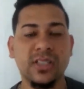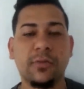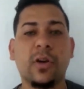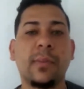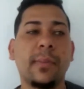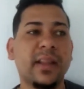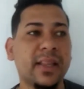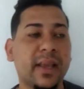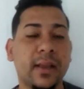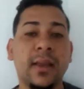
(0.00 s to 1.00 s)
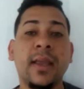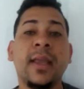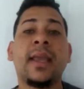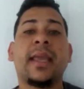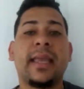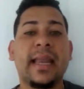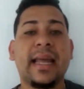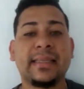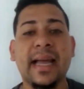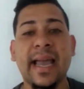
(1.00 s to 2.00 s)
hice fue que me mandé. Y en la